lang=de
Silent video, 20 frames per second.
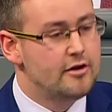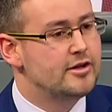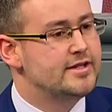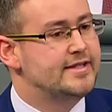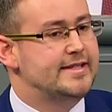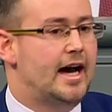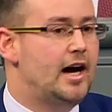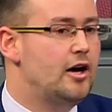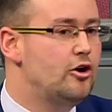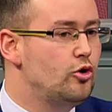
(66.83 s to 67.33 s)

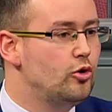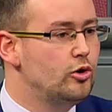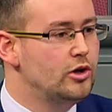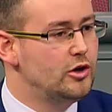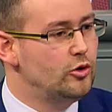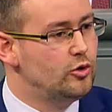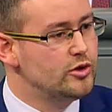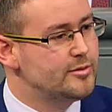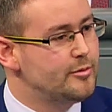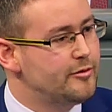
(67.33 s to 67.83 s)

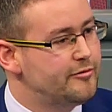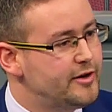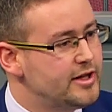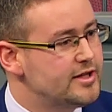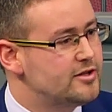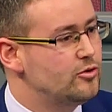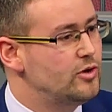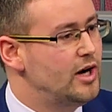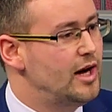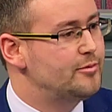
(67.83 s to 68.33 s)
sachgrundlose
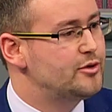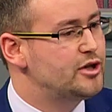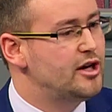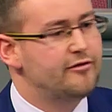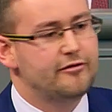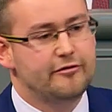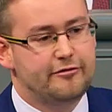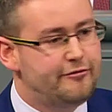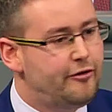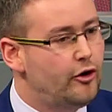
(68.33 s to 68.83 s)
Befristung
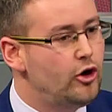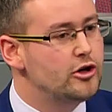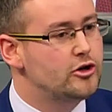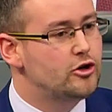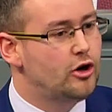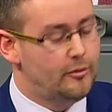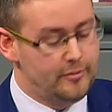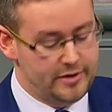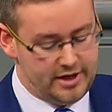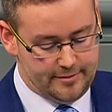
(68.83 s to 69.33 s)
abschaffen
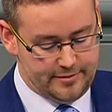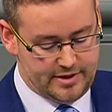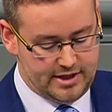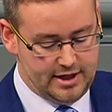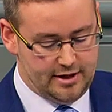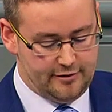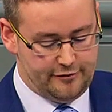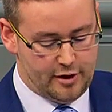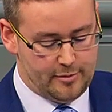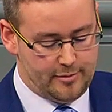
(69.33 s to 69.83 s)
vollkommen am
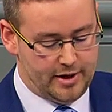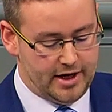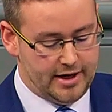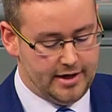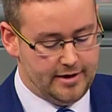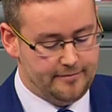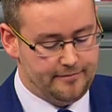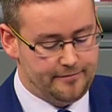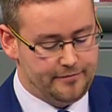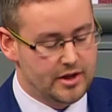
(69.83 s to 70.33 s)
Ziel
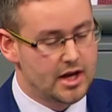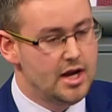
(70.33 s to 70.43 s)
vorbei.